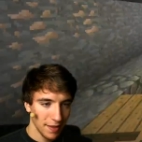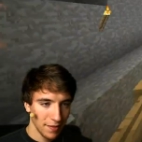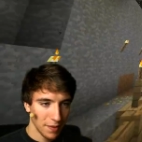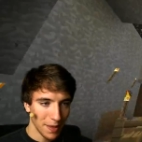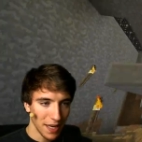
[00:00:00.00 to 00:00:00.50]

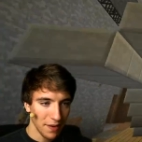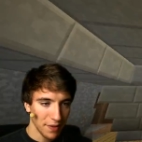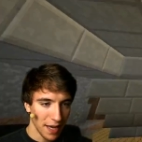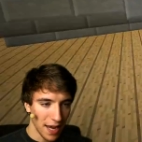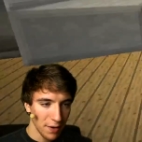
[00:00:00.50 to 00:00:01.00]
Wir machen einfach
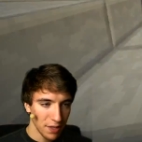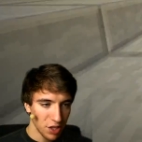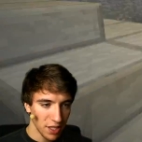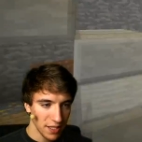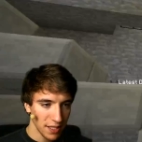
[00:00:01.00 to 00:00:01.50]
eine Iron
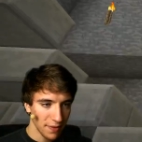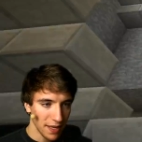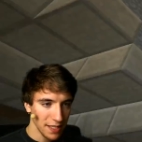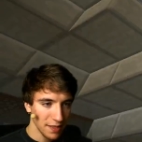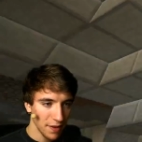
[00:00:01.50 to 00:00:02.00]
Chest hin,
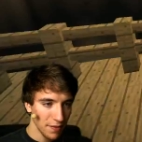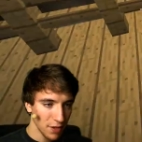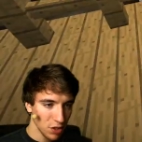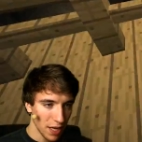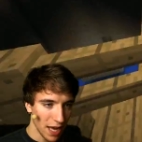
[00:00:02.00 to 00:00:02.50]
weißt du? Wenn wir
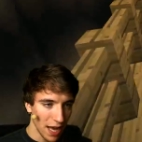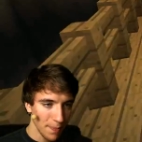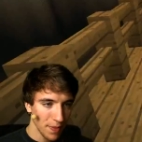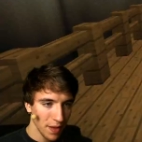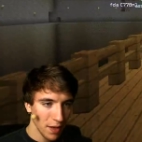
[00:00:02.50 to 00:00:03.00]
schon
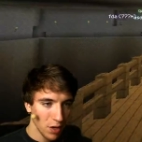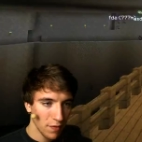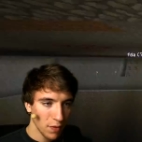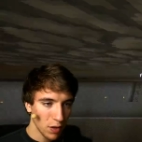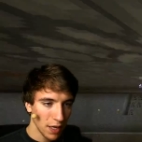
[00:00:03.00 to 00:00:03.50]
haben,
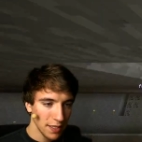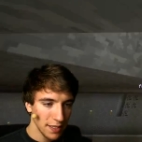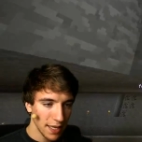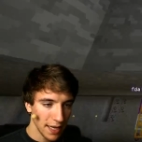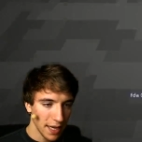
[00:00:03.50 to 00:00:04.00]
können wir auch gleich
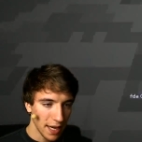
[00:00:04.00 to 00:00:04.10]
diese eine